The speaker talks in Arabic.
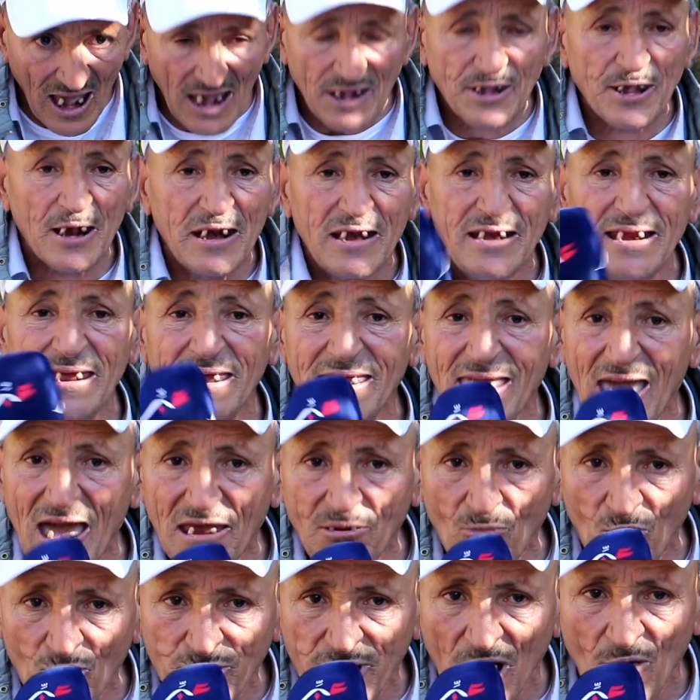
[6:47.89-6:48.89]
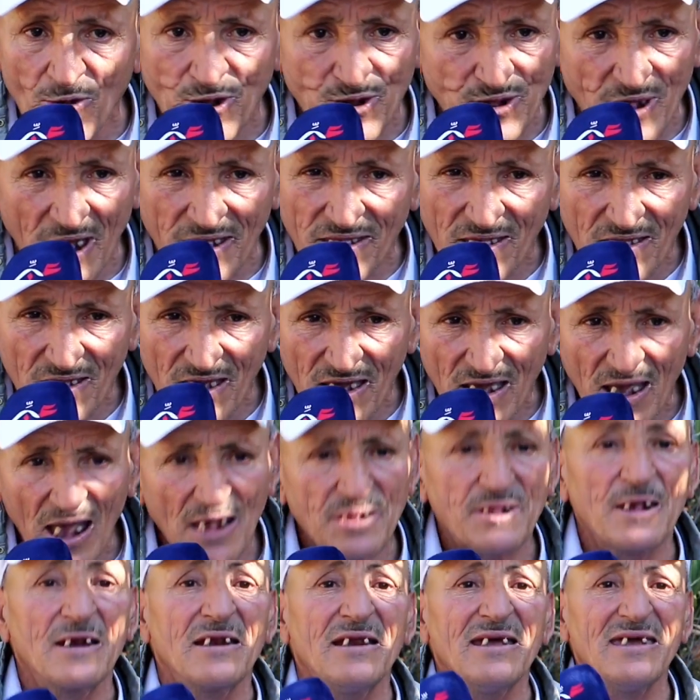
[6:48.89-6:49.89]
حسن ليا الموت استاذ
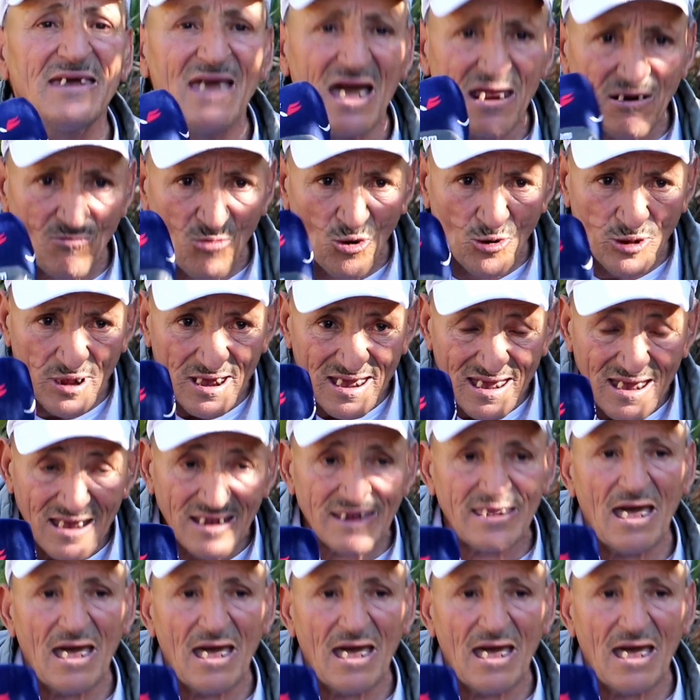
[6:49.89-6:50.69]
حسن ليا الموت